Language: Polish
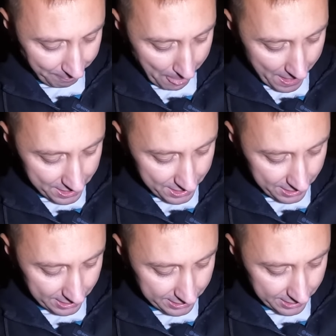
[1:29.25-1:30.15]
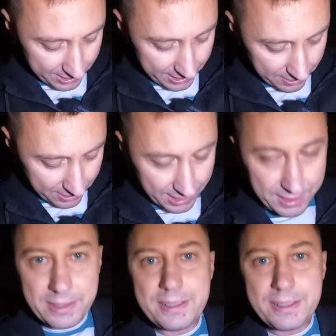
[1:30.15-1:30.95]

na jej kanale Caroline